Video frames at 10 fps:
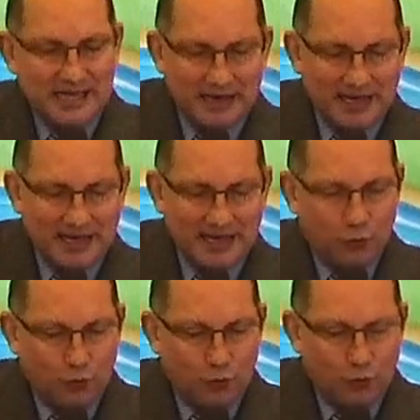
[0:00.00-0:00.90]

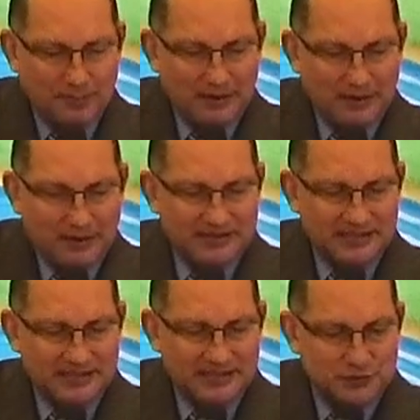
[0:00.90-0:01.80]
rebelado contra a palavra
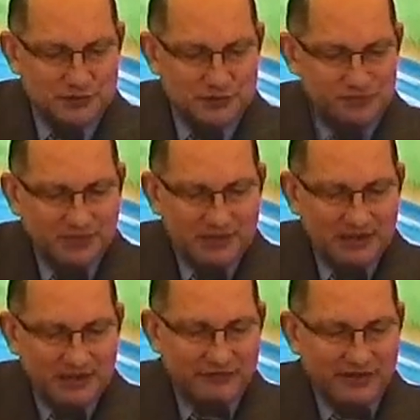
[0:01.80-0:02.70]
de Deus
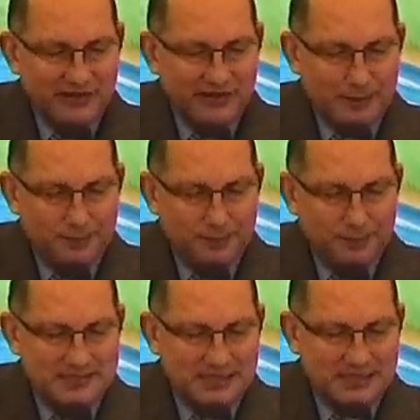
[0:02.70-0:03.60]
e haverem
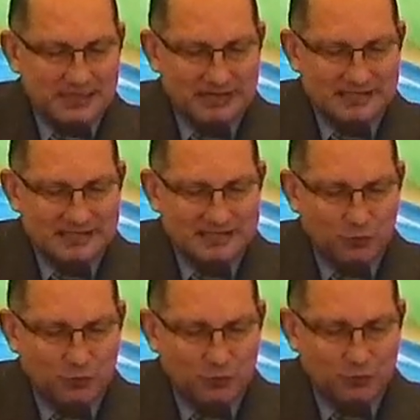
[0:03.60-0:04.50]
desprezado o